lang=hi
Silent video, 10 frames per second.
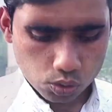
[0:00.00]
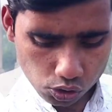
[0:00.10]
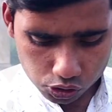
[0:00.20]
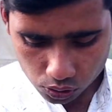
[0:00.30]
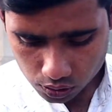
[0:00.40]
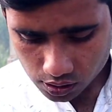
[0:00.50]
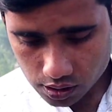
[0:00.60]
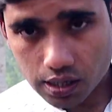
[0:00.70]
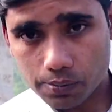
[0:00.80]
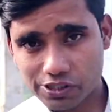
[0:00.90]
तो दोस्तों
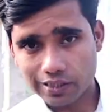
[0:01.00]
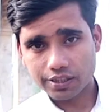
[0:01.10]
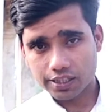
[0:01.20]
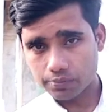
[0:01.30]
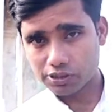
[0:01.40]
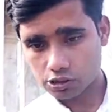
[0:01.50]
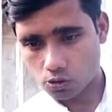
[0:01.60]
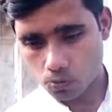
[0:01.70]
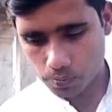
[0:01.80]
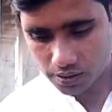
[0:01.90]
अब चलते हैं हम
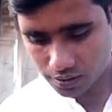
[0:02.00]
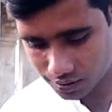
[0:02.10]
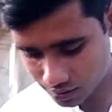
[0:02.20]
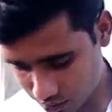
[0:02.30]
इसके ऊपर